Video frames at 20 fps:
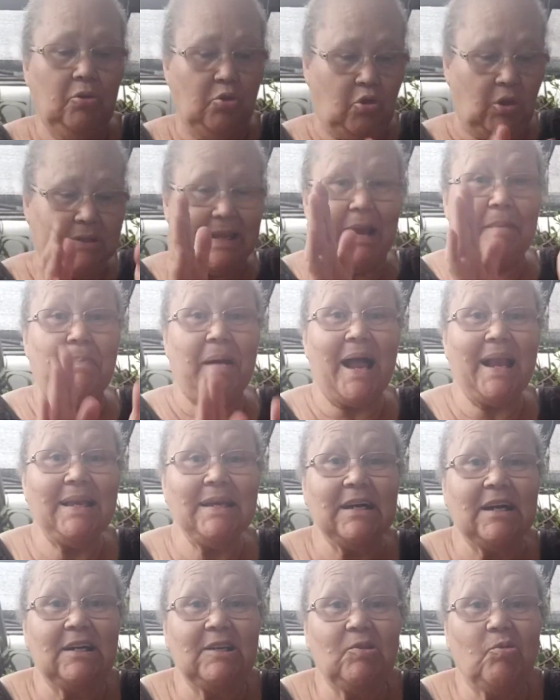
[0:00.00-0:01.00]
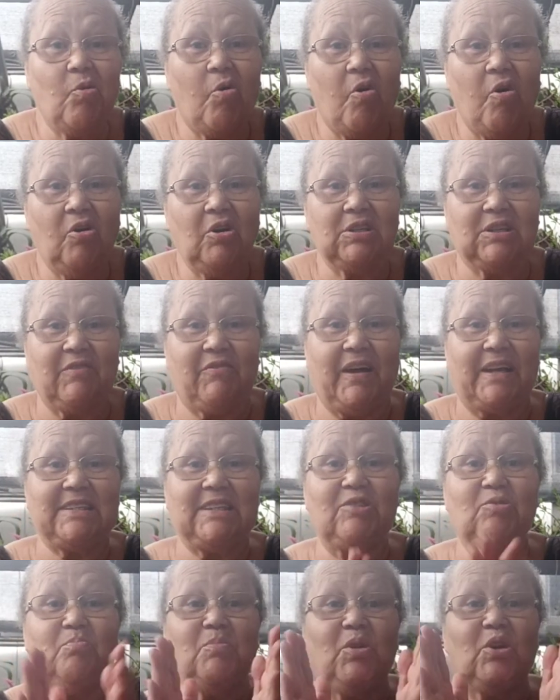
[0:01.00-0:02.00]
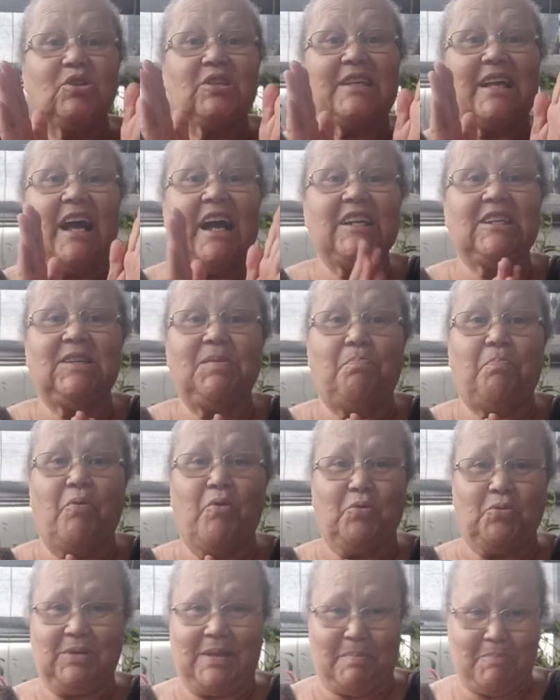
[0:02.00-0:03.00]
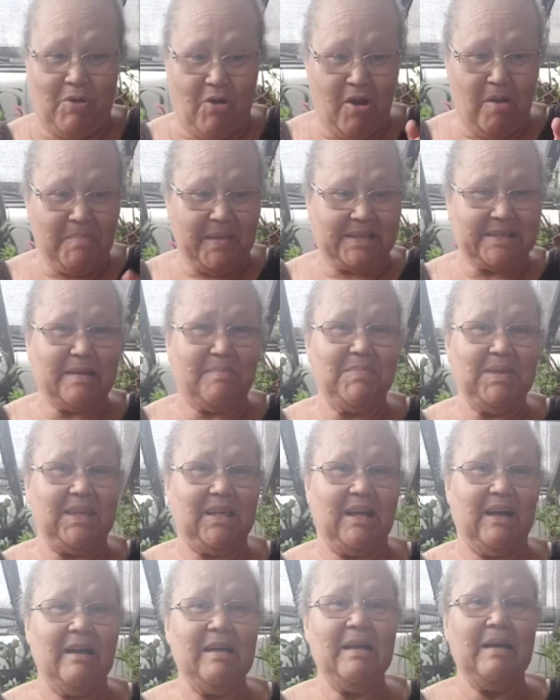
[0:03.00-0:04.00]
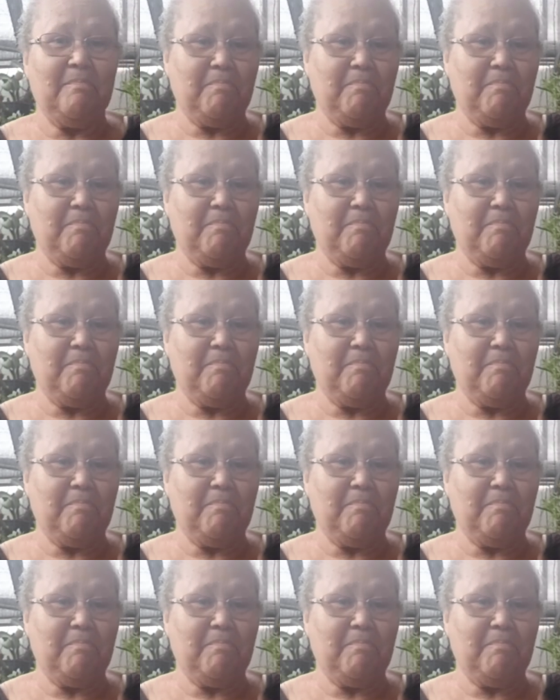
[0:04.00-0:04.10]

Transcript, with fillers: Tô trabalhando hoje, fazendo meus cachepôs, tá bom, minhas amigas?